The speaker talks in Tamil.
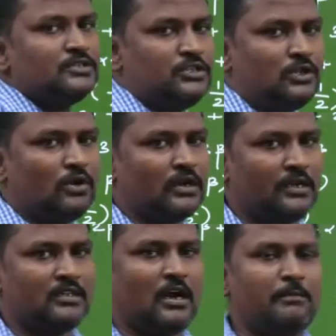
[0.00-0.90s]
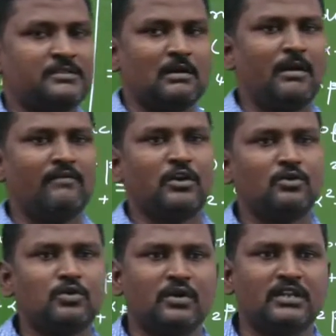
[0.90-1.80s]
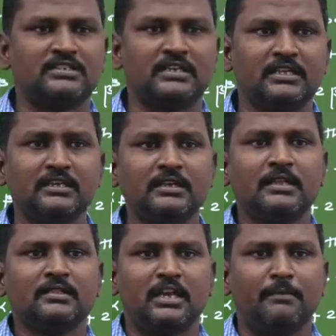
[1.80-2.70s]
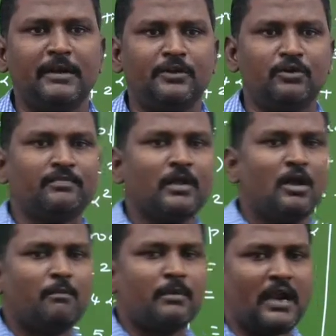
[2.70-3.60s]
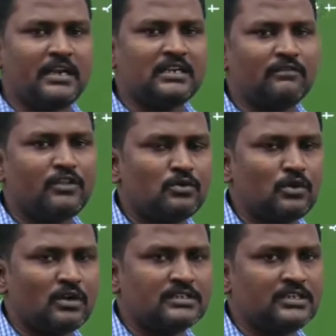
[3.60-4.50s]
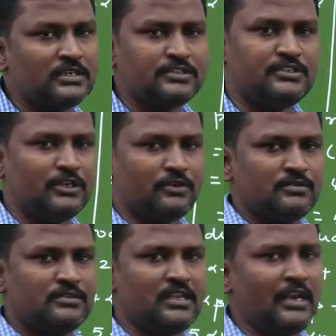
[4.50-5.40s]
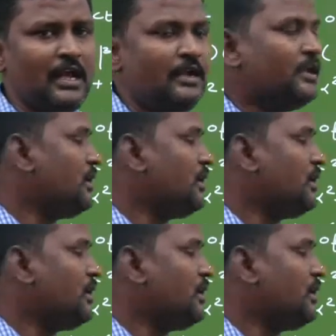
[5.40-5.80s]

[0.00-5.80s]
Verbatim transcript: ஜீரோன்னு கிடைக்குது அப்போ சம் ஆஃப் த ரூட்டோட ரிசல்ட்டு த்ரீ பை டூ ப்ராடக்ட் ஆஃப் த ரூட்டோட ரிசல்ட் ஜீரோ சரிங்களா